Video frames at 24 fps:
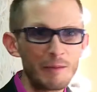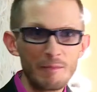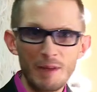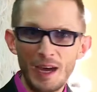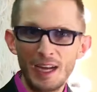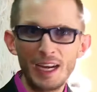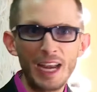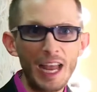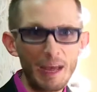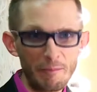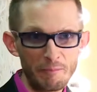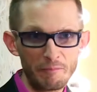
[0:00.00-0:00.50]
an
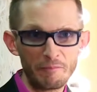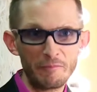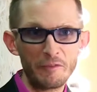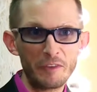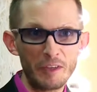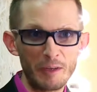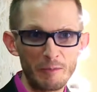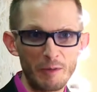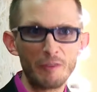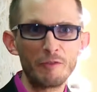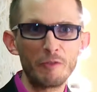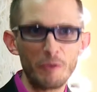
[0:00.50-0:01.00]

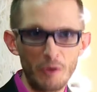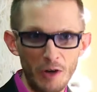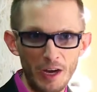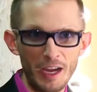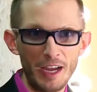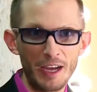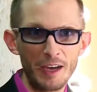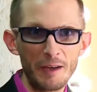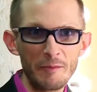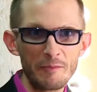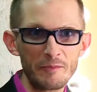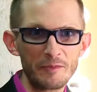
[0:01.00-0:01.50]
Lampenfieber
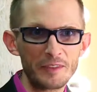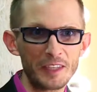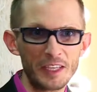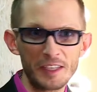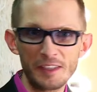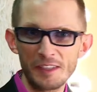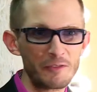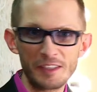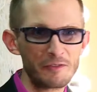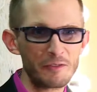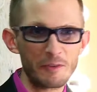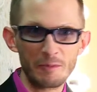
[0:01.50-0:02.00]
vorher. Das
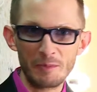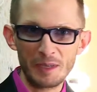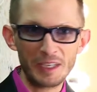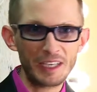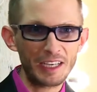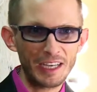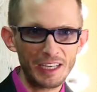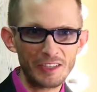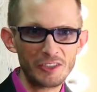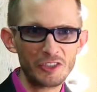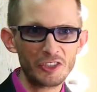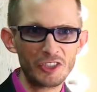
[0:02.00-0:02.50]
ist für mich
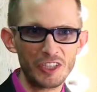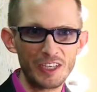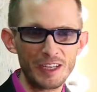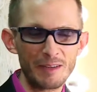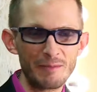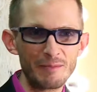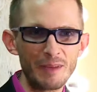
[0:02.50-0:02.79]
ganz schlimm.